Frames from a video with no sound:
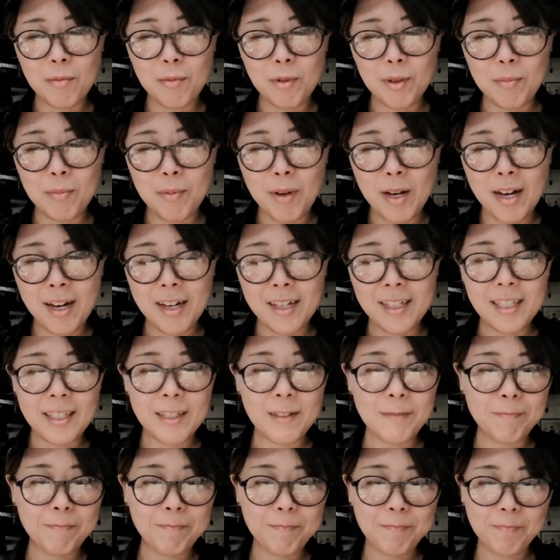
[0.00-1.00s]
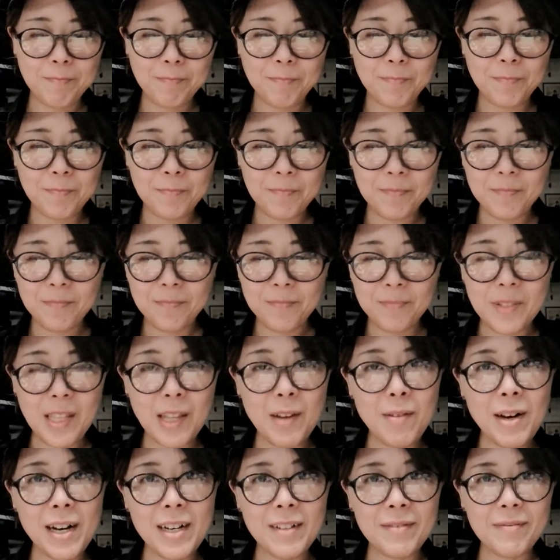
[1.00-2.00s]
思います。
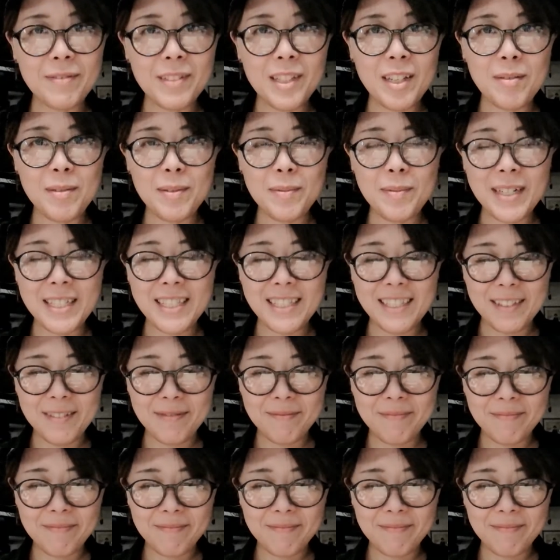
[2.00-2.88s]
では、読みます。